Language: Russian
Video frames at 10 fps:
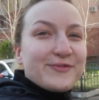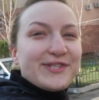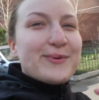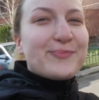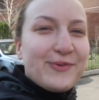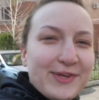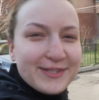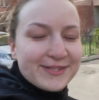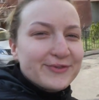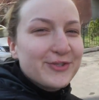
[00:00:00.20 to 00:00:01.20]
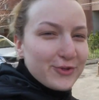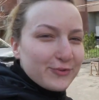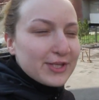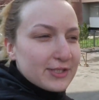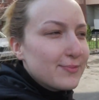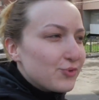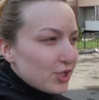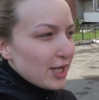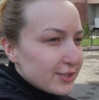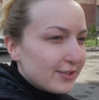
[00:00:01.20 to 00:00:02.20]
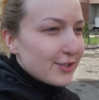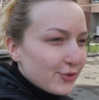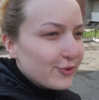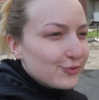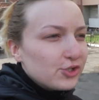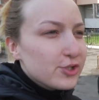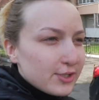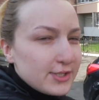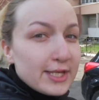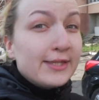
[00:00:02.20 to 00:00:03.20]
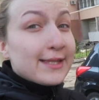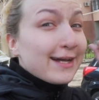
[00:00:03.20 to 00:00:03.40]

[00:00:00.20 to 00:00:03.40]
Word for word: Всем привет! Сегодня у нас замечательный солнечный день.